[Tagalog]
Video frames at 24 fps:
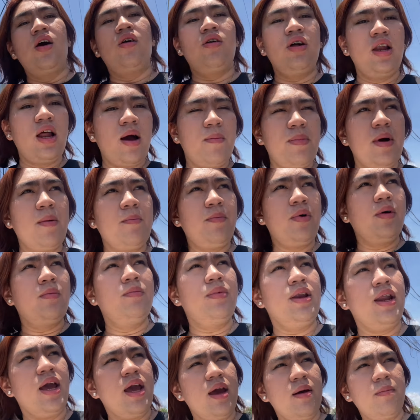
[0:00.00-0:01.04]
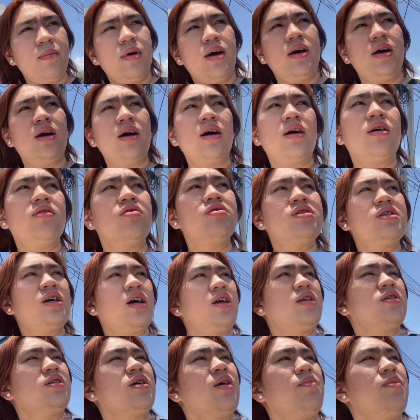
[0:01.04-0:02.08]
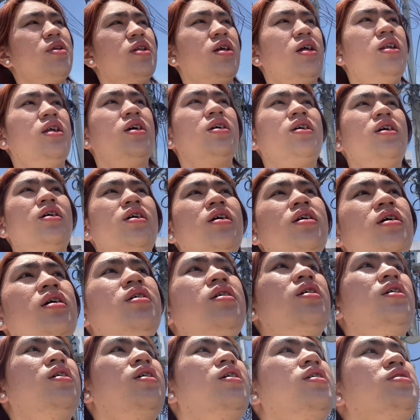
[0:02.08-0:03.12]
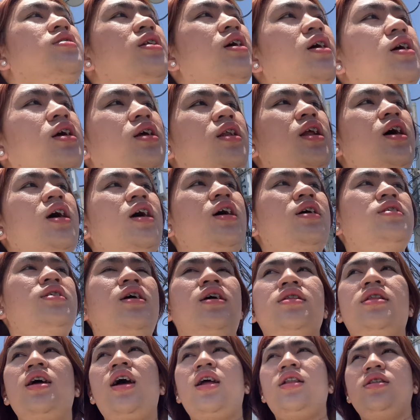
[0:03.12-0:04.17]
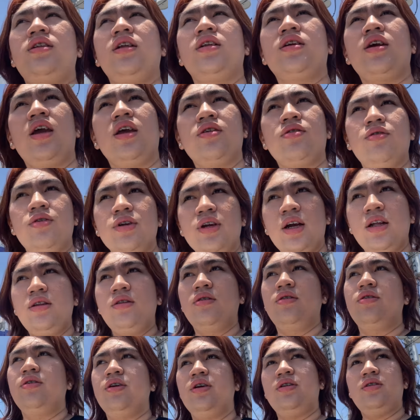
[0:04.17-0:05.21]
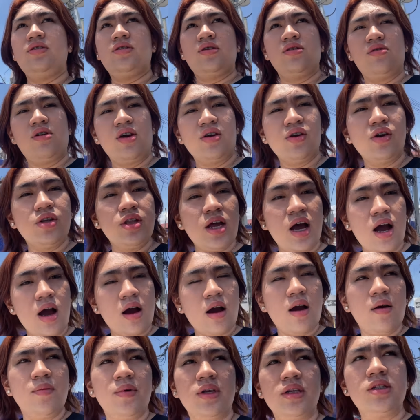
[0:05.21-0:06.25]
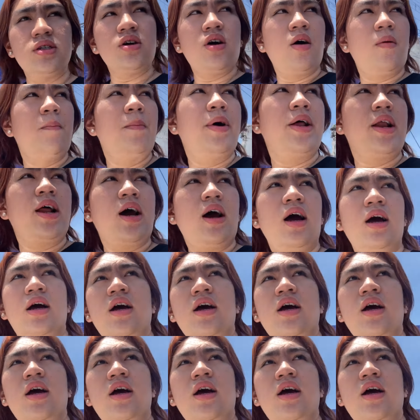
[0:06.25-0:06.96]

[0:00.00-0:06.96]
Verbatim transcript: wala pang problema kung saan kami talaga nakilala dahil din kay Kuya Lloyd so ayun nakakamiss sobra